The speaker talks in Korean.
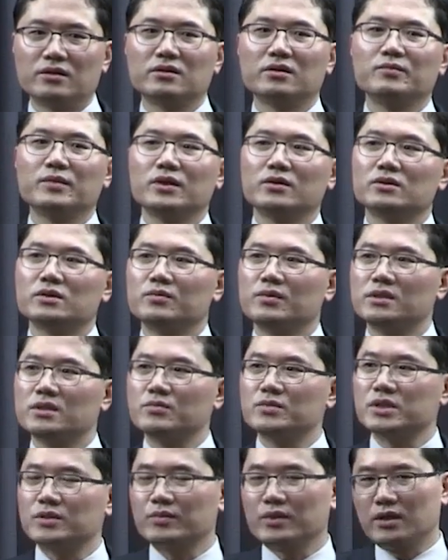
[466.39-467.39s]
그러면 10월
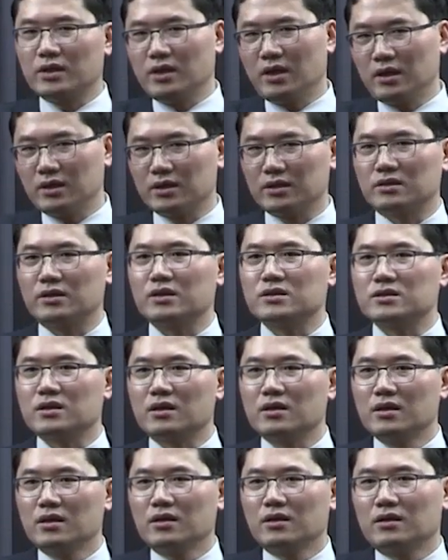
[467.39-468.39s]
31일 날 그때 이제
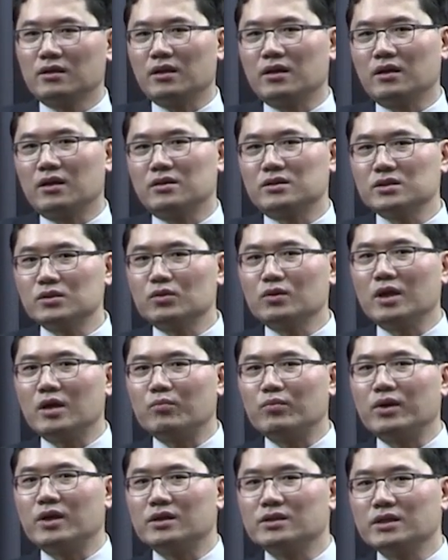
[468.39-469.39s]
내가 신고
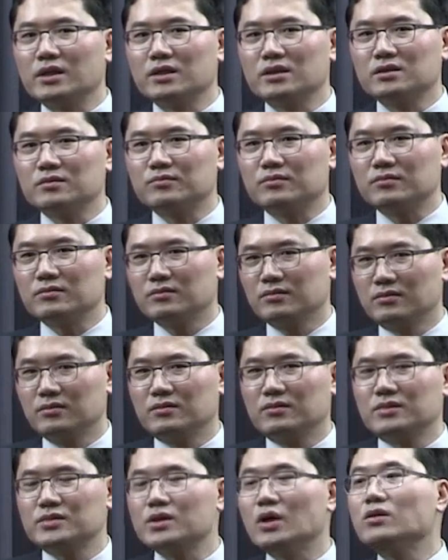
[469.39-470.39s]
납부할 세금
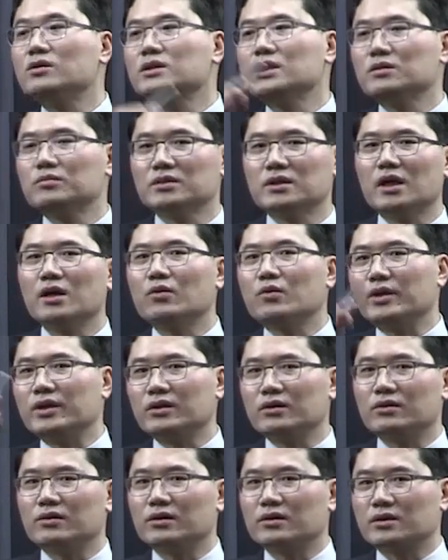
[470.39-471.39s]
성립은 하고
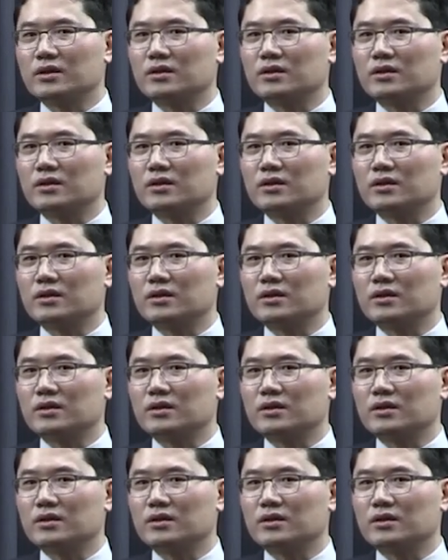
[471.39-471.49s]
있는 거예요.